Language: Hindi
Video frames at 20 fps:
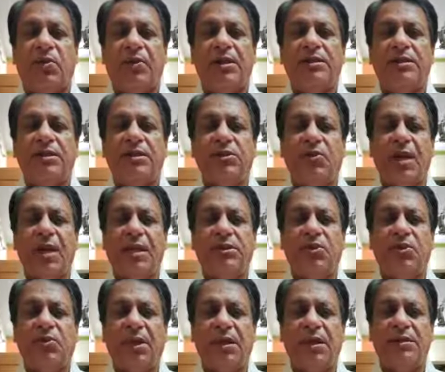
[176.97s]
सोवियत संघ जो
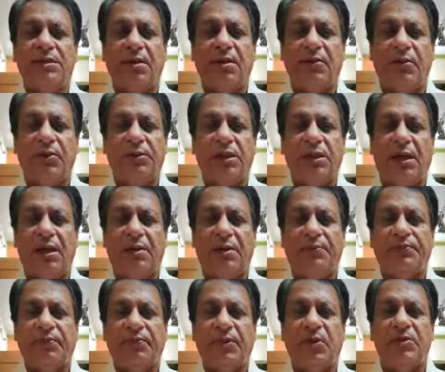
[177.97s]
राज्यों का एक समूह था
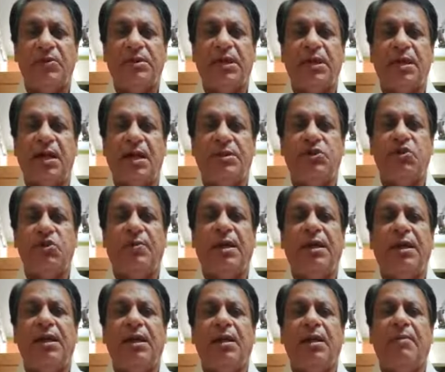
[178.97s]
उसके राज्यों
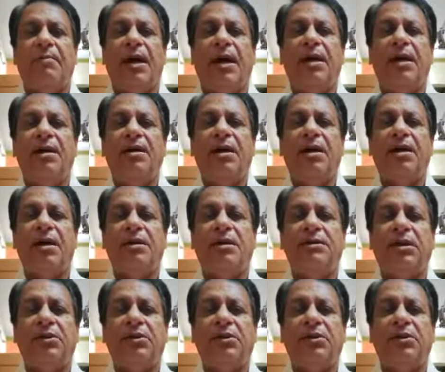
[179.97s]
में भयंकर